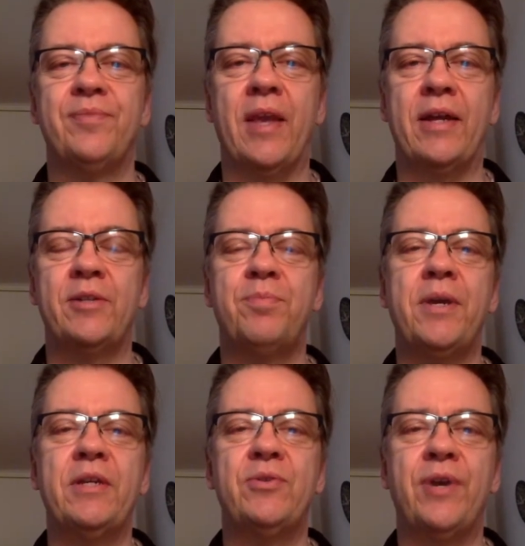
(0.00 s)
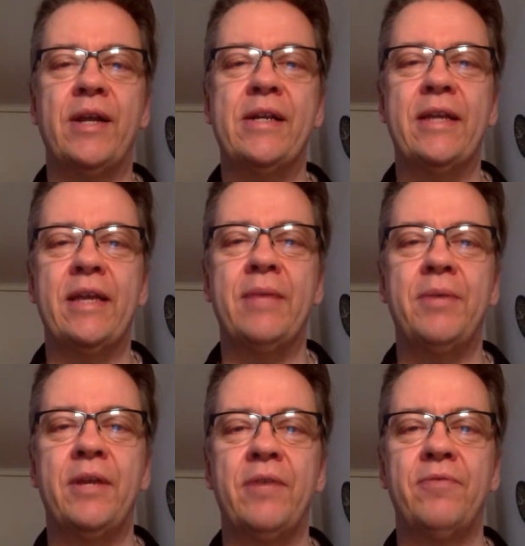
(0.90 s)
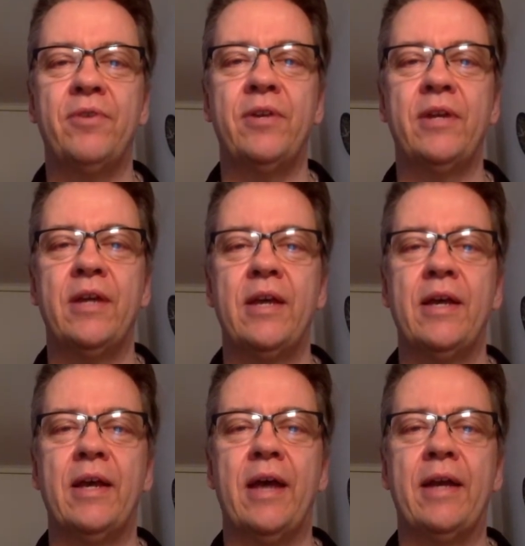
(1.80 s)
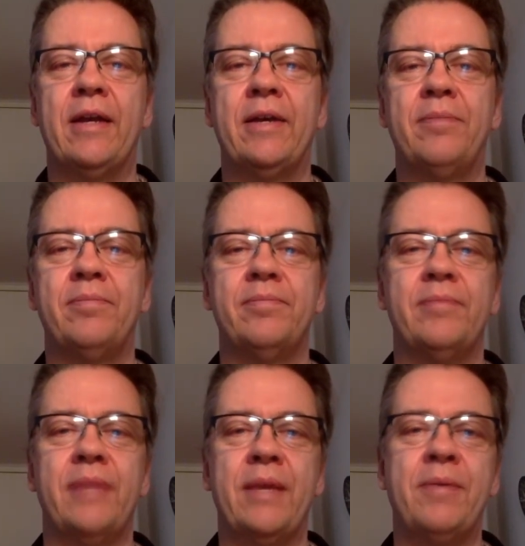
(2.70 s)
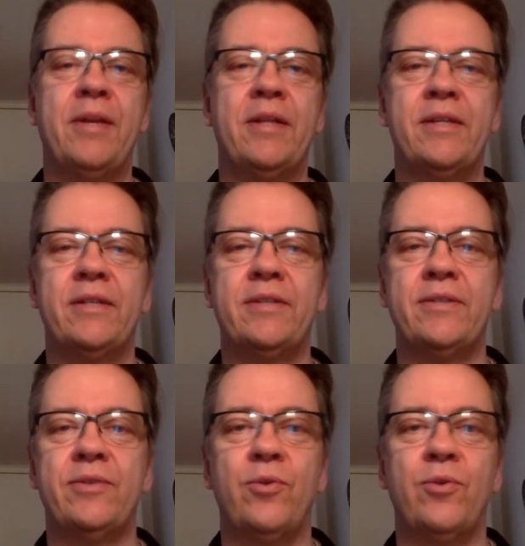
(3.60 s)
ja, spirituellen Ebene, von einer Ebene des